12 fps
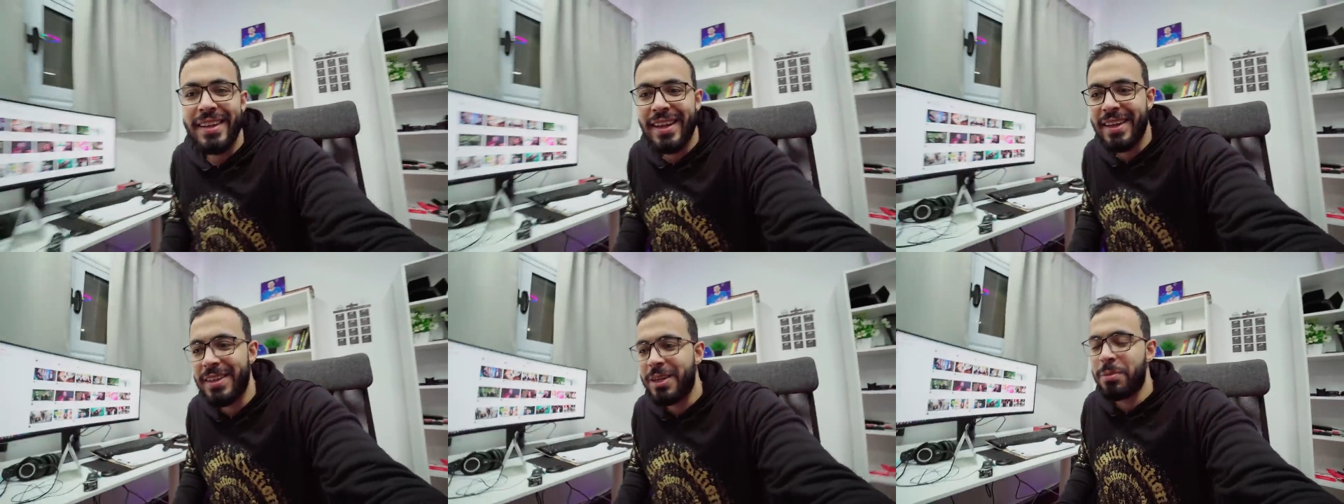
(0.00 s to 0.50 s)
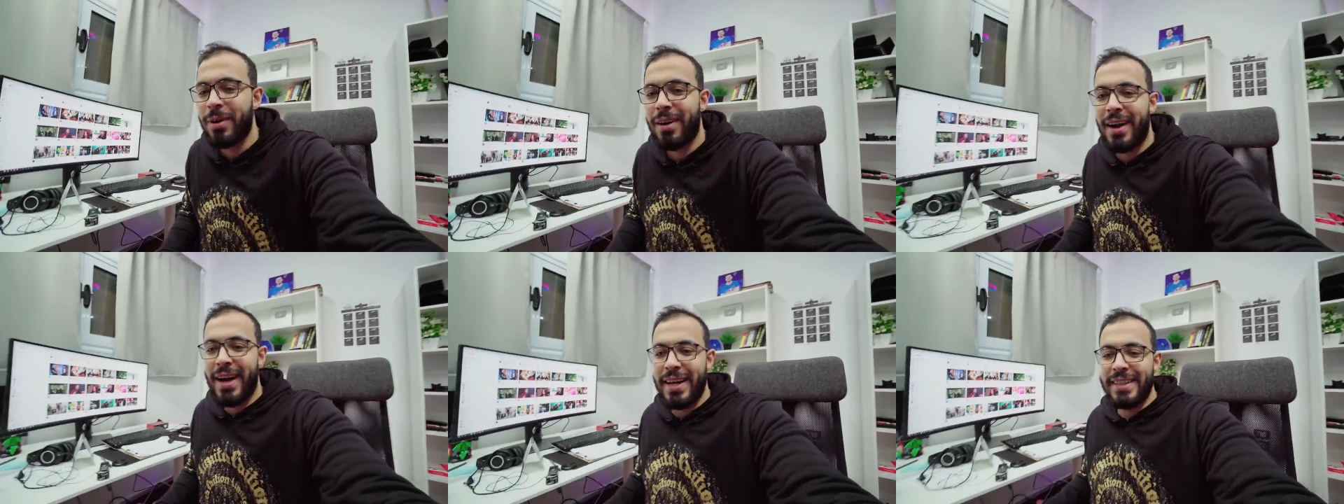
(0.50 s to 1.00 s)
كان عباره
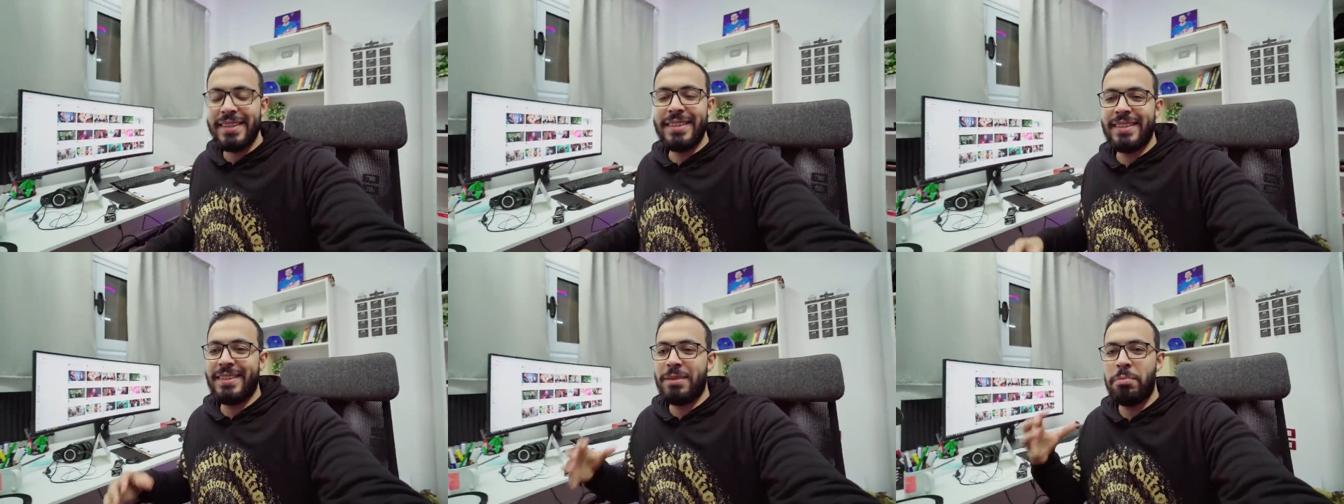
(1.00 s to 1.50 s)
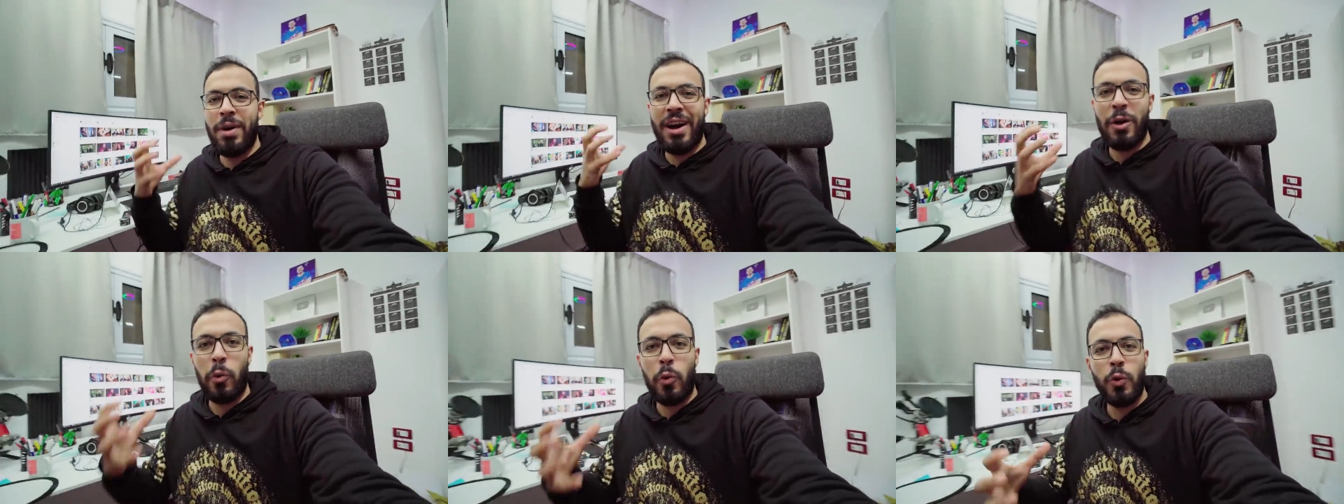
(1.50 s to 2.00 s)
عن
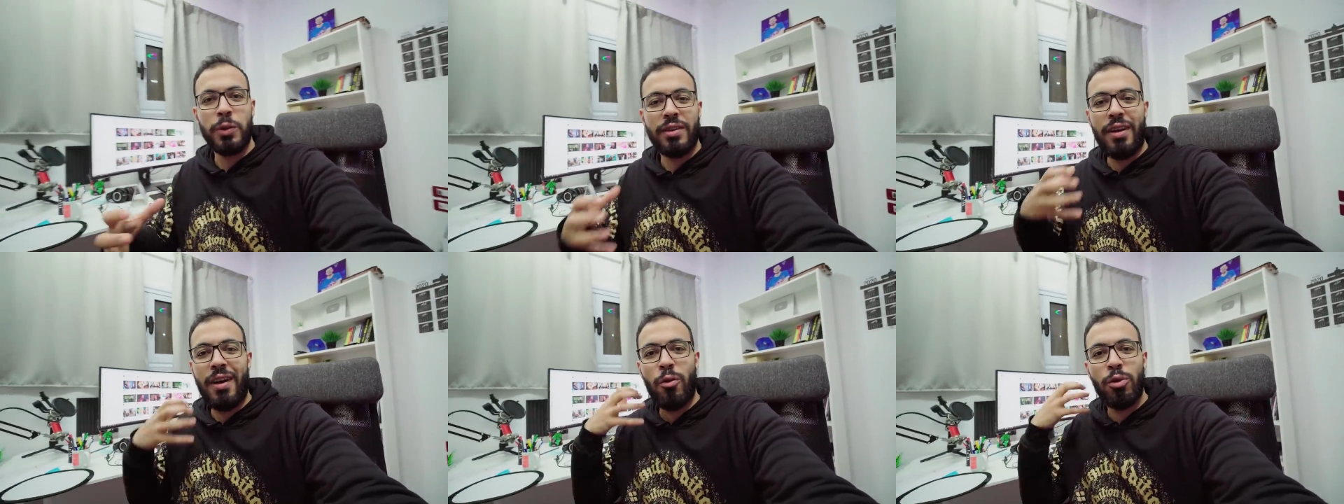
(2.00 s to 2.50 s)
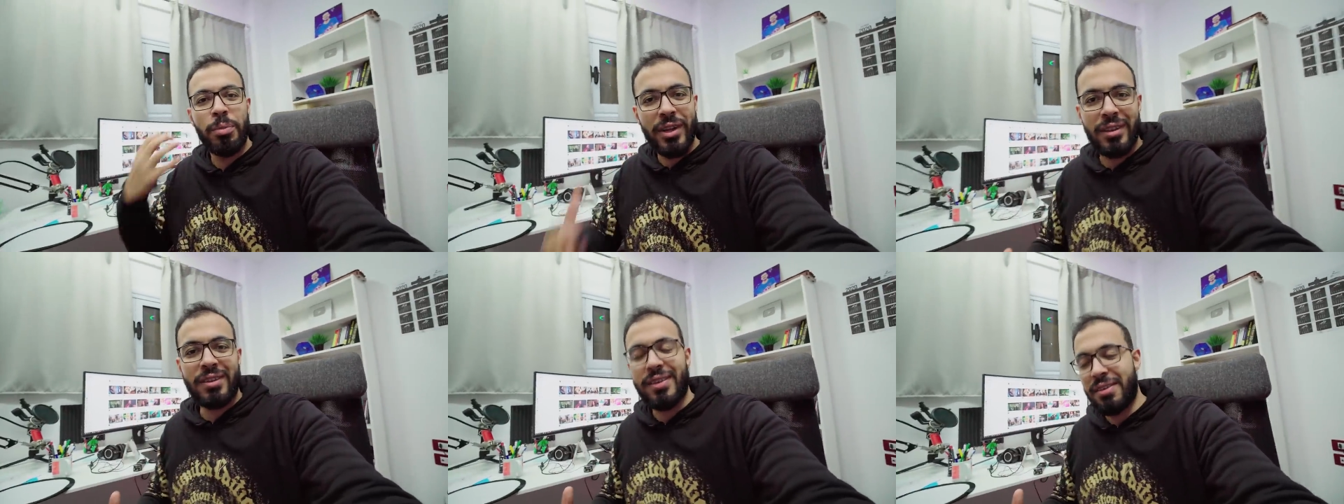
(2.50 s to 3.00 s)
مخروطه
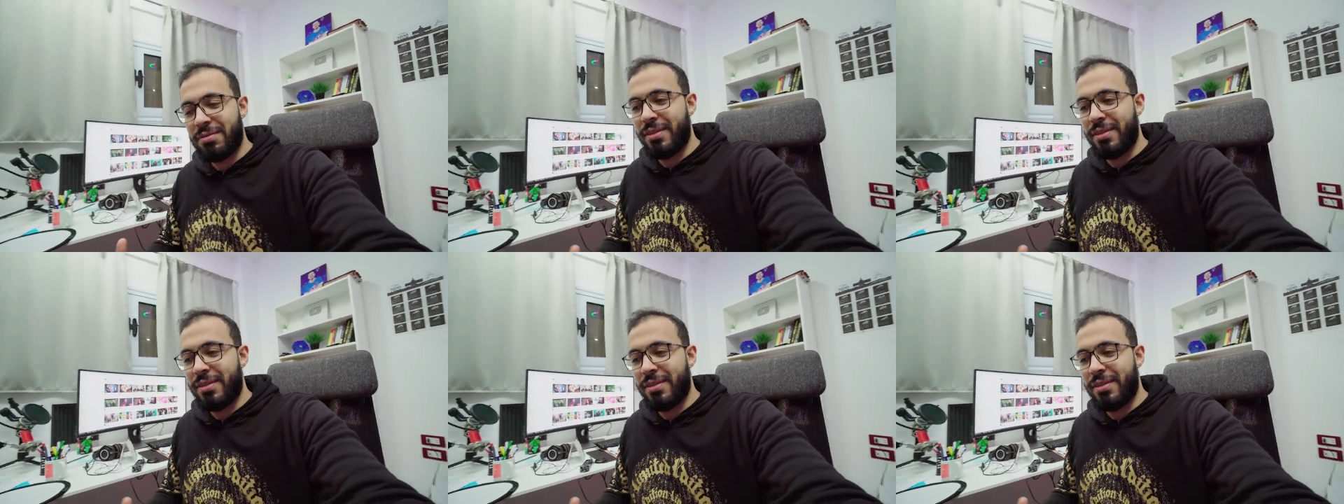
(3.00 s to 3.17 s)
وبط